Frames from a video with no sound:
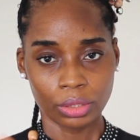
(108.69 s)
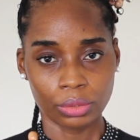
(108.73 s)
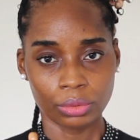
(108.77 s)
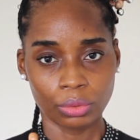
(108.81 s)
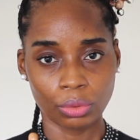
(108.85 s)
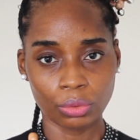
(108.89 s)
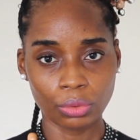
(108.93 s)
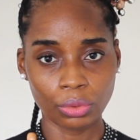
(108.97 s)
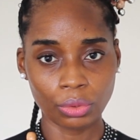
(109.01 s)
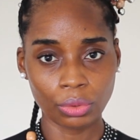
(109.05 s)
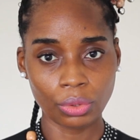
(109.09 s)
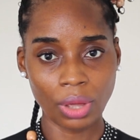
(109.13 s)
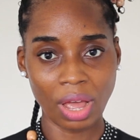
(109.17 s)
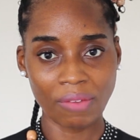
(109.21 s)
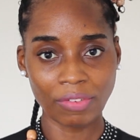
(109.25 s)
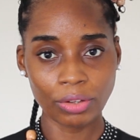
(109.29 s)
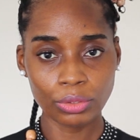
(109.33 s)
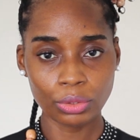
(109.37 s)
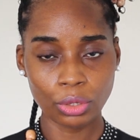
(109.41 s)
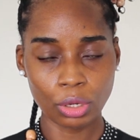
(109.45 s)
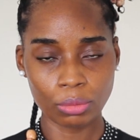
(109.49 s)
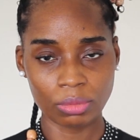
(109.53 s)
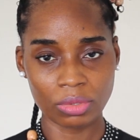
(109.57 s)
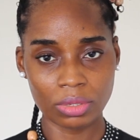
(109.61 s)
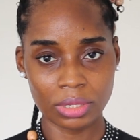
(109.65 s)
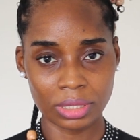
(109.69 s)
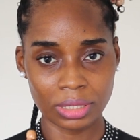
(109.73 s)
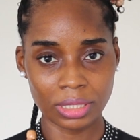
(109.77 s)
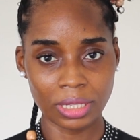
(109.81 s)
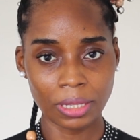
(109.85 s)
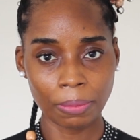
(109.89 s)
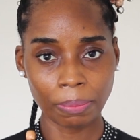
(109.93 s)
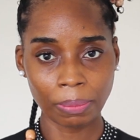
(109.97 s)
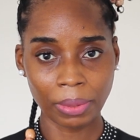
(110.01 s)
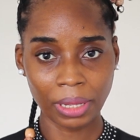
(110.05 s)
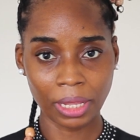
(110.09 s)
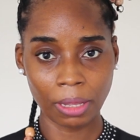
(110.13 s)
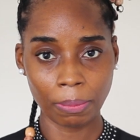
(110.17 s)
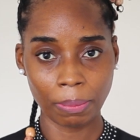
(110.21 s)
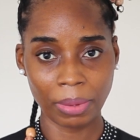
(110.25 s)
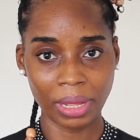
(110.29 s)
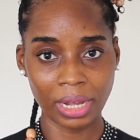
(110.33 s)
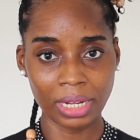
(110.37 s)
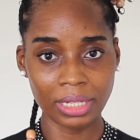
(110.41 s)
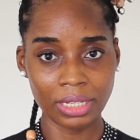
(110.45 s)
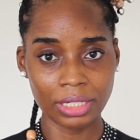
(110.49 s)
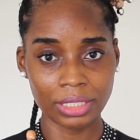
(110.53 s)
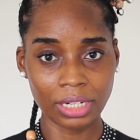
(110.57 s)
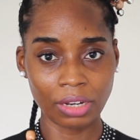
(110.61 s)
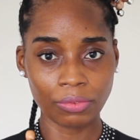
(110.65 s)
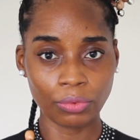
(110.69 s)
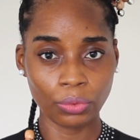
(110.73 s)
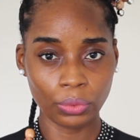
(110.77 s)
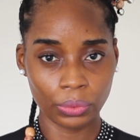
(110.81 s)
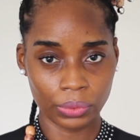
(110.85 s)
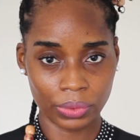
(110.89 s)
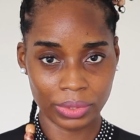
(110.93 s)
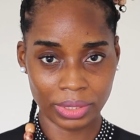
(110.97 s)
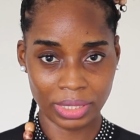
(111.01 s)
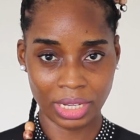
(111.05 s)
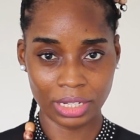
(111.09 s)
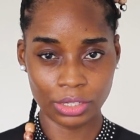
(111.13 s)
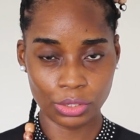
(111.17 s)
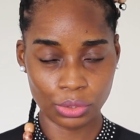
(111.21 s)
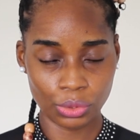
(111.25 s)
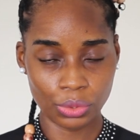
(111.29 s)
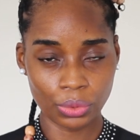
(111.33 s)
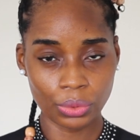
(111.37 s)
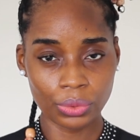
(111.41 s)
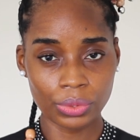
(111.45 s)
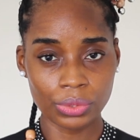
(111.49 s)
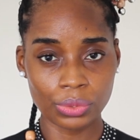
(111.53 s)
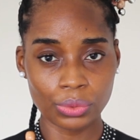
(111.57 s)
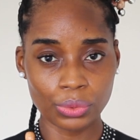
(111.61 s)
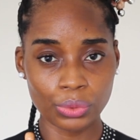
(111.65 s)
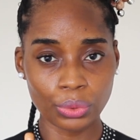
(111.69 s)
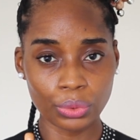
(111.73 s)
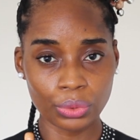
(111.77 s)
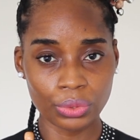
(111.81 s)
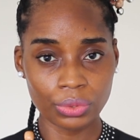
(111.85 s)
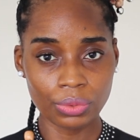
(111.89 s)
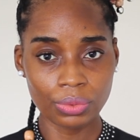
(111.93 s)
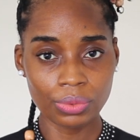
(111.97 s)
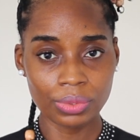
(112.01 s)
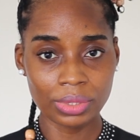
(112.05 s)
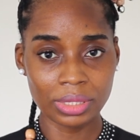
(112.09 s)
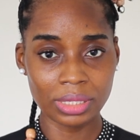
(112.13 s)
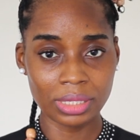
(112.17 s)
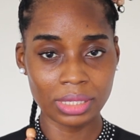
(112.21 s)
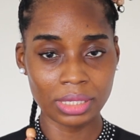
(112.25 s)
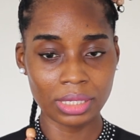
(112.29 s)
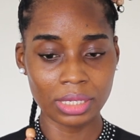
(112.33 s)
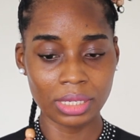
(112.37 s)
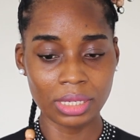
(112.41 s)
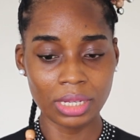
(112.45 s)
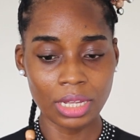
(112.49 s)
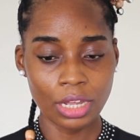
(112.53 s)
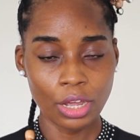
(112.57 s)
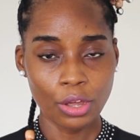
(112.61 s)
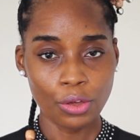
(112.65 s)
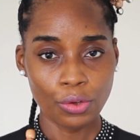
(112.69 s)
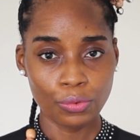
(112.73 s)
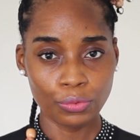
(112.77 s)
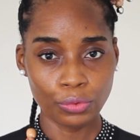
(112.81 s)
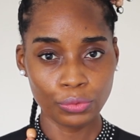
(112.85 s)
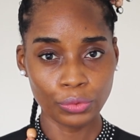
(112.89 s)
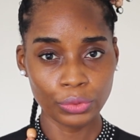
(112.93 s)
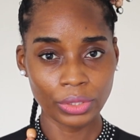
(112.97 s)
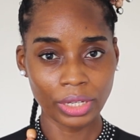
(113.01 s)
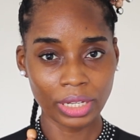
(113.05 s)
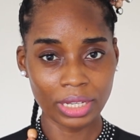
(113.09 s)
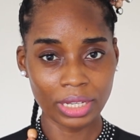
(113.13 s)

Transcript: Donc, euh, avant de commencer, préparez déjà vos sections, surtout si vous vous